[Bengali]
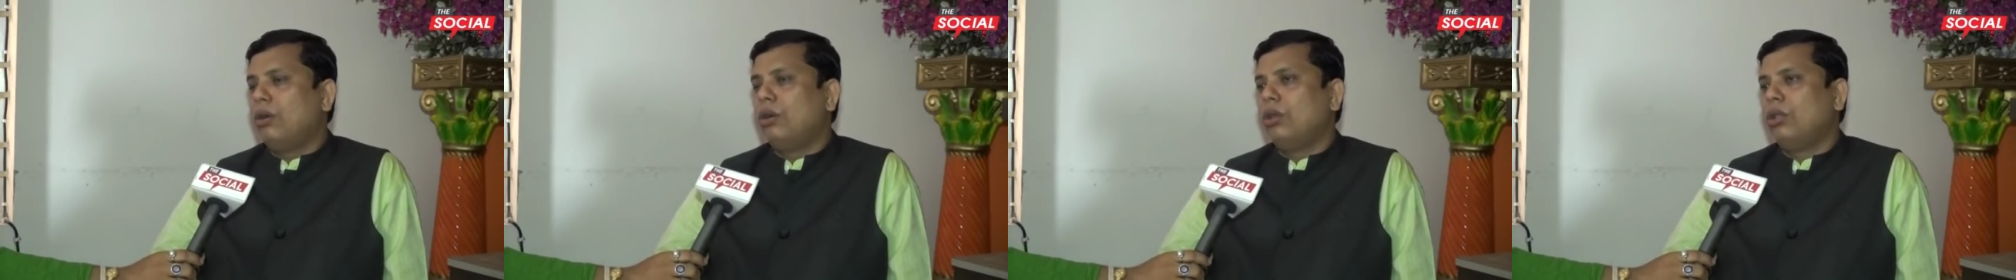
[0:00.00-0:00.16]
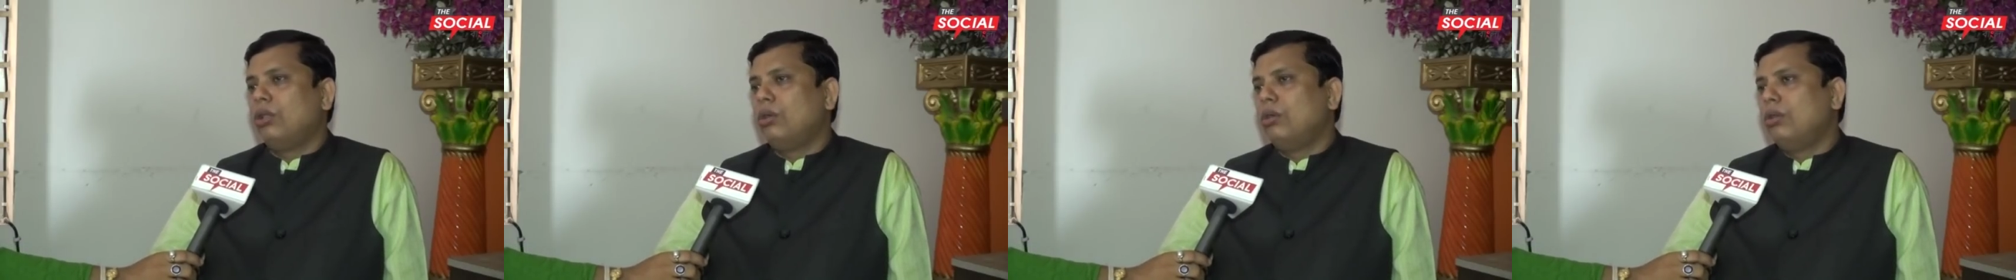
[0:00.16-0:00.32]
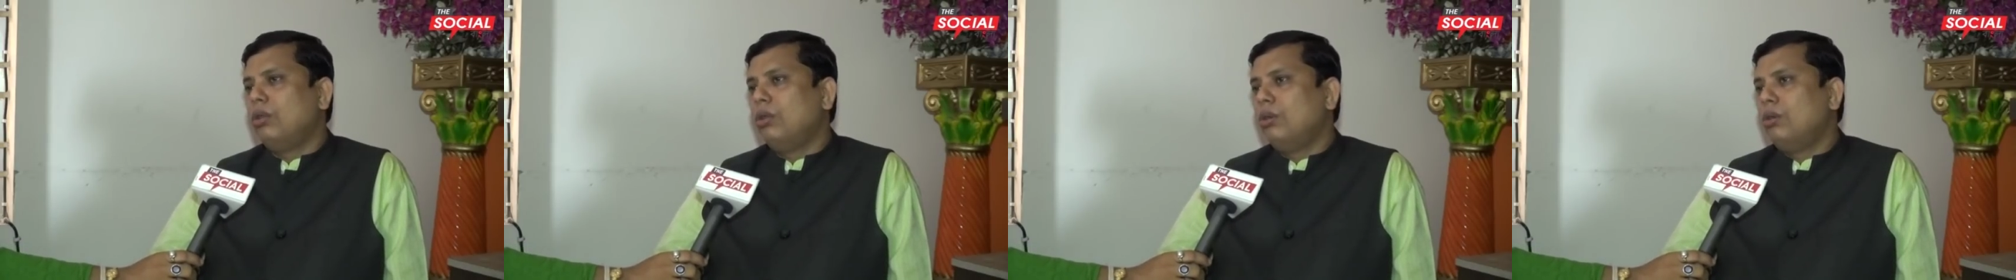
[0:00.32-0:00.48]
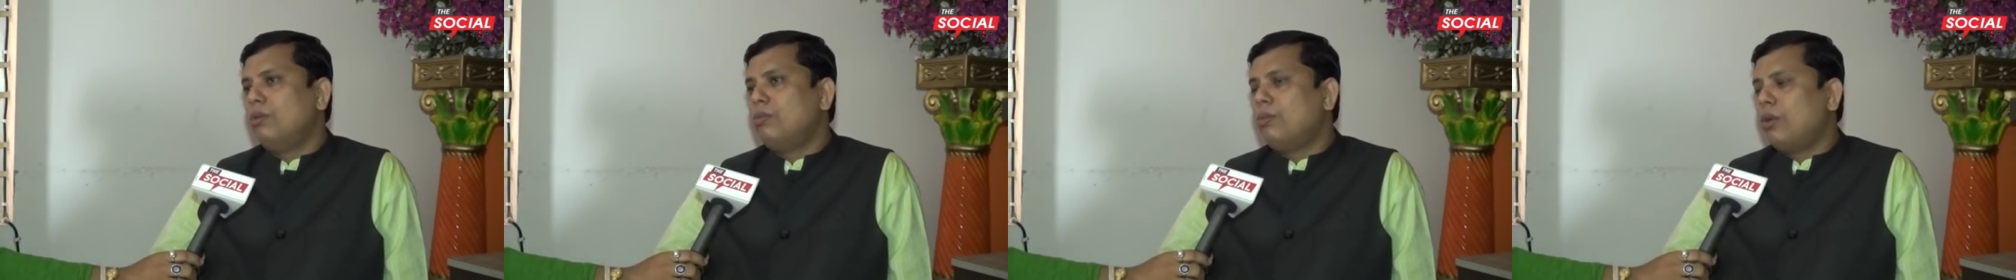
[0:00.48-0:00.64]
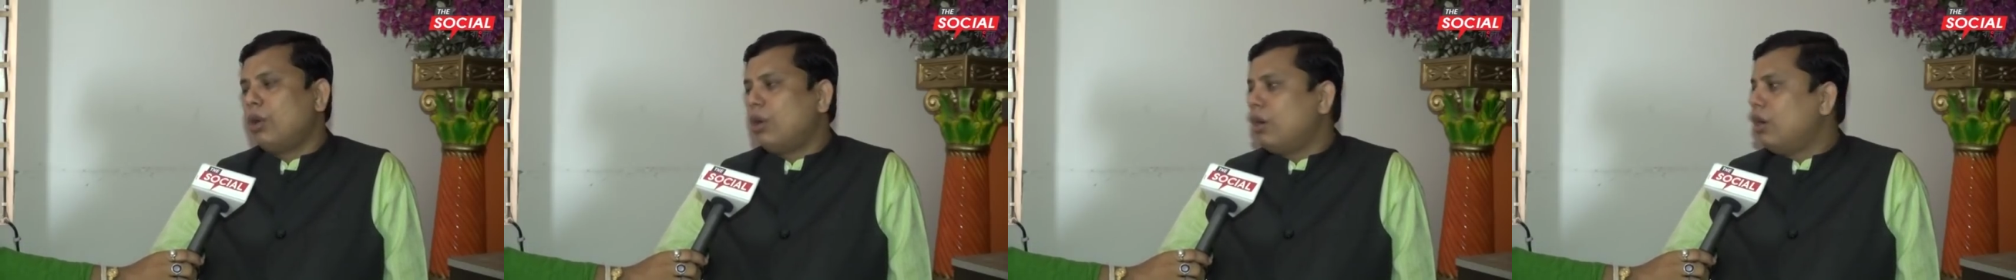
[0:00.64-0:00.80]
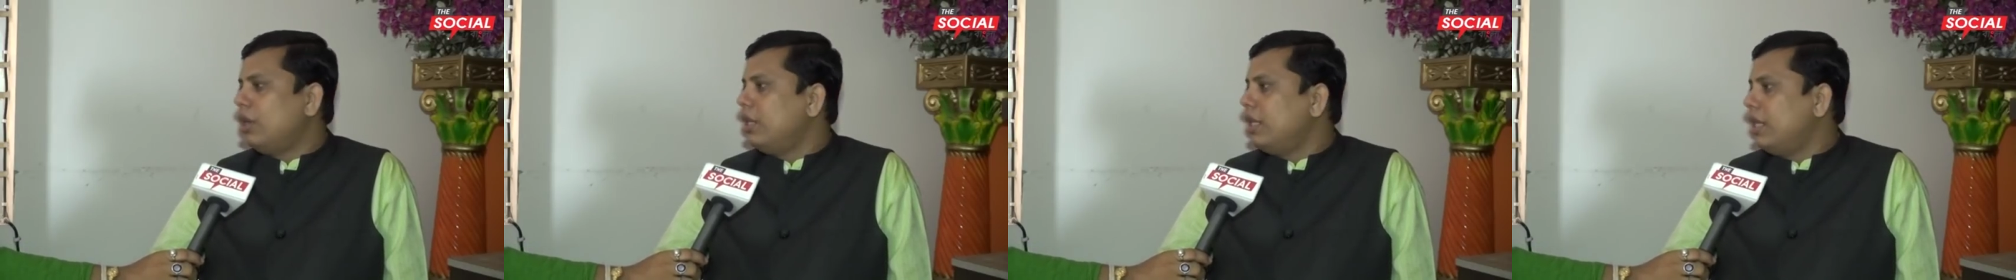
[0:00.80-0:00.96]
গত ধরুন
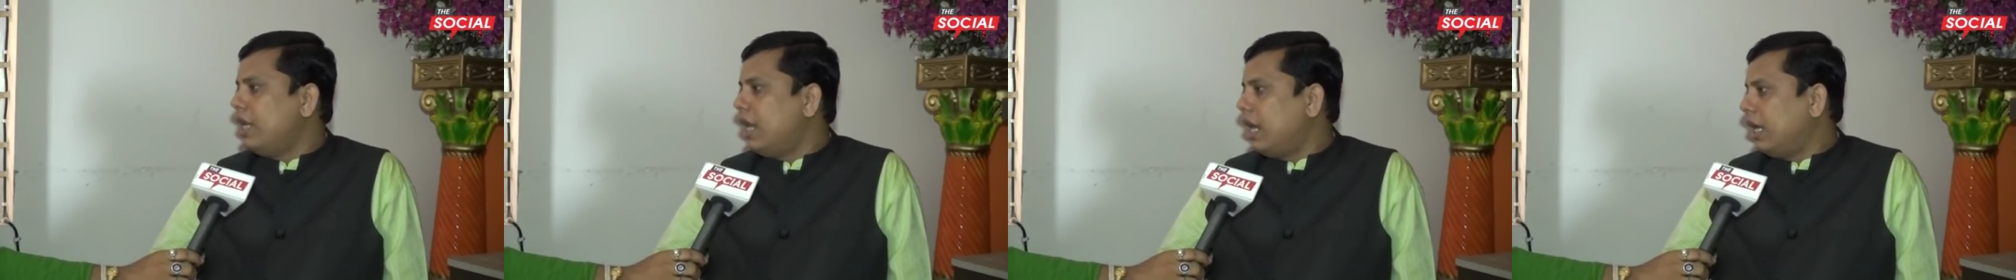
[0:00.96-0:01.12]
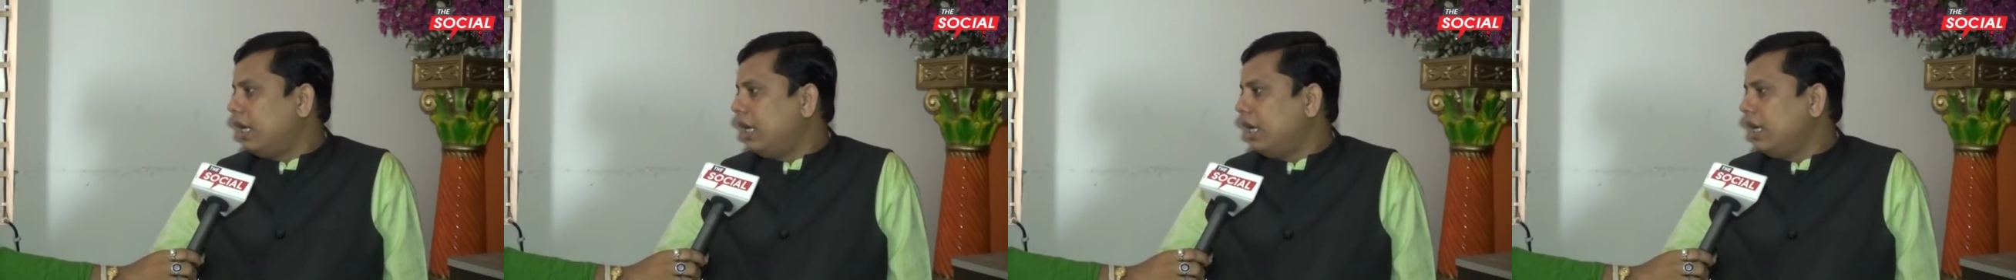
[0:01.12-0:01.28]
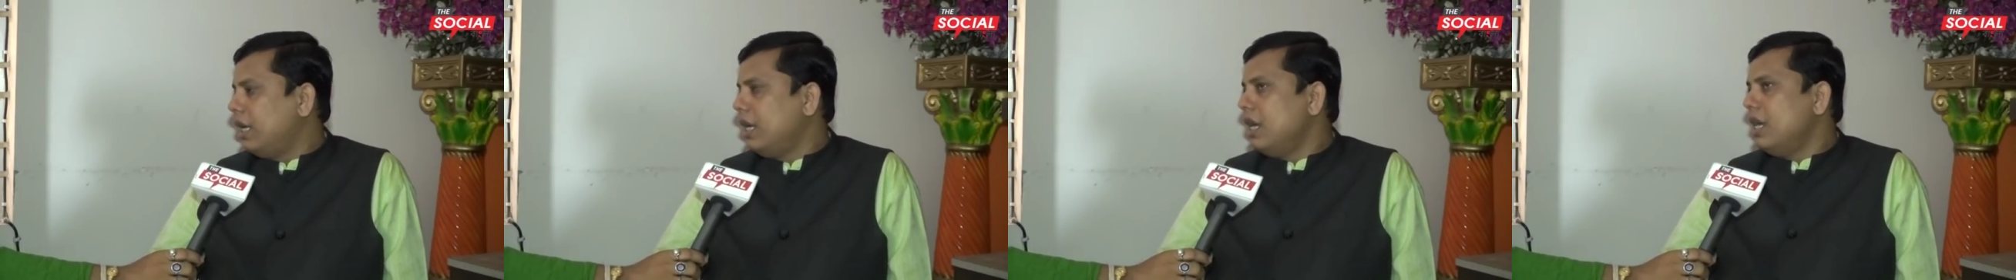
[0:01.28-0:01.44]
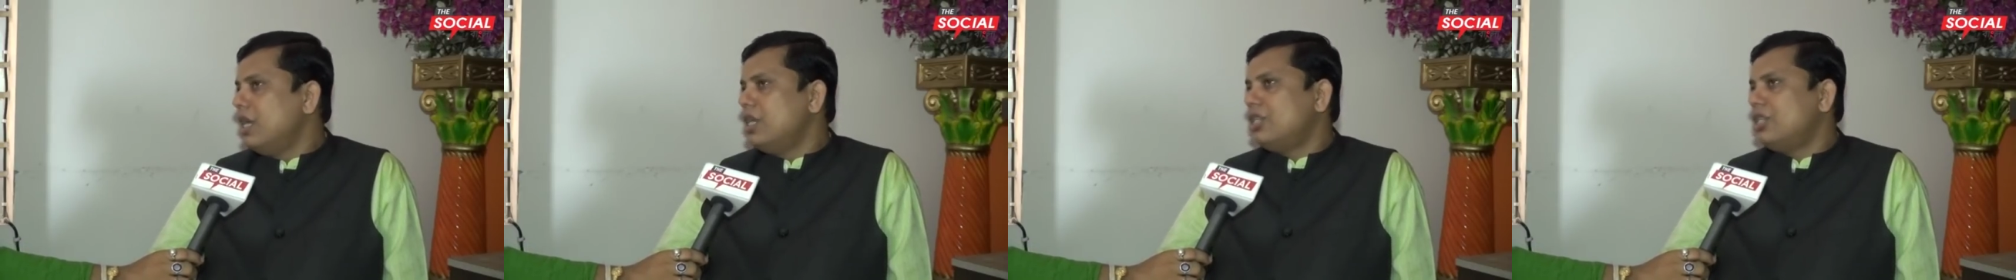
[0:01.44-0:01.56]
পনেরো দিন আগে